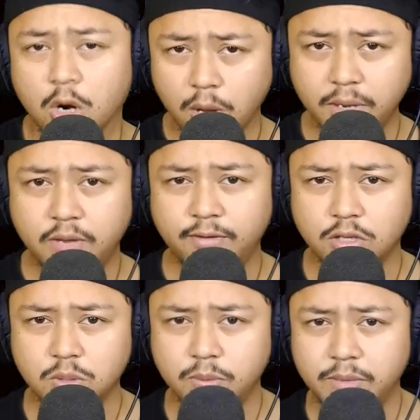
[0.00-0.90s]
komen di video
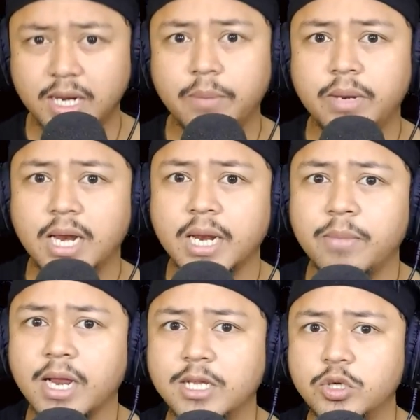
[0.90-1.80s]
sebelumnya dan bila nama
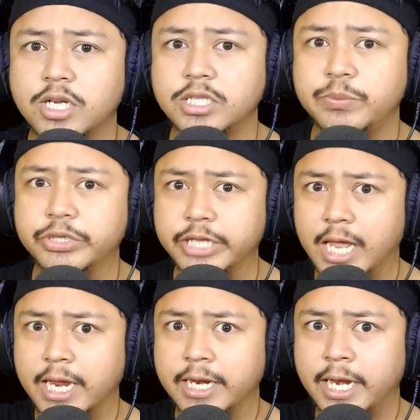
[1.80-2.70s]
kalian juga disebut
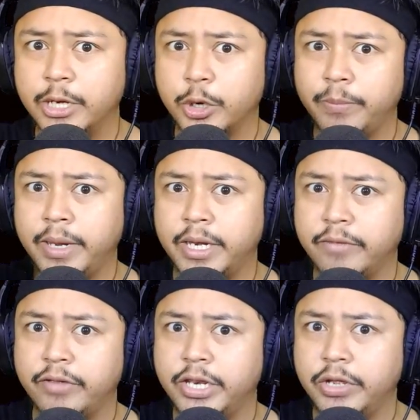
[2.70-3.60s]
silahkan kalian komen di
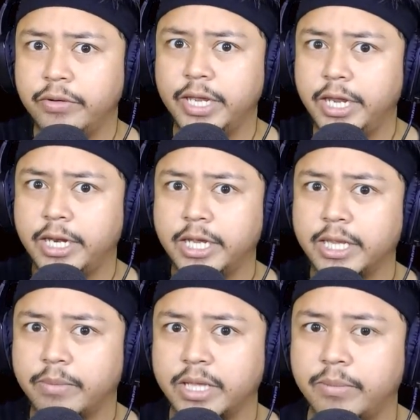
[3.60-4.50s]
video ini
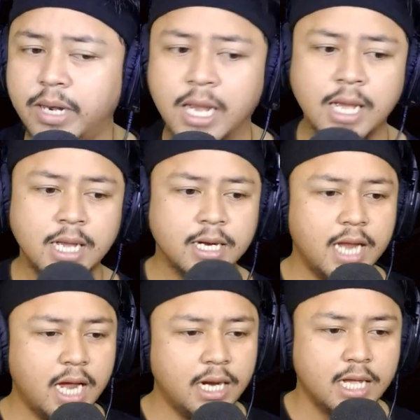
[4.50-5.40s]
teman-teman
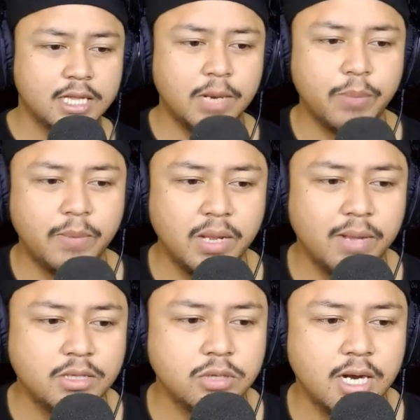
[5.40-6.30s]
dan tanpa banyak
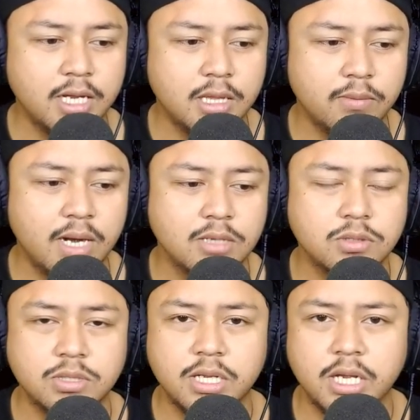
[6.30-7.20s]
bacot lagi teman-teman
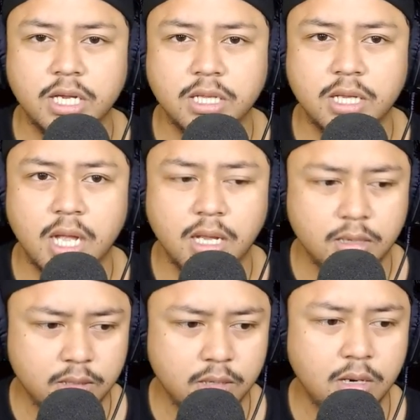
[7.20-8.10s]
langsung saja kita
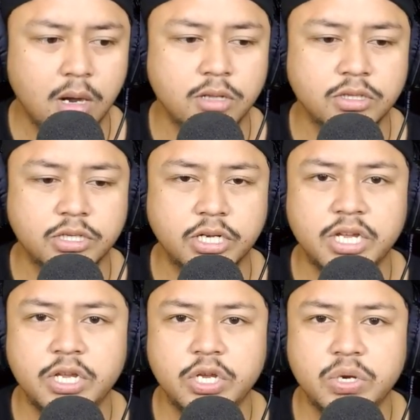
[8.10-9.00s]

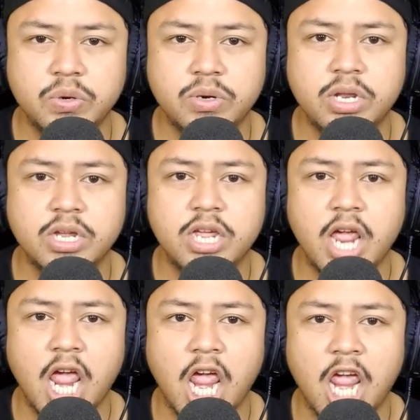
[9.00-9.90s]
continue the
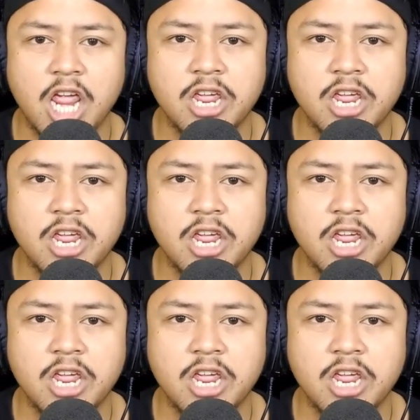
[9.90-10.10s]
game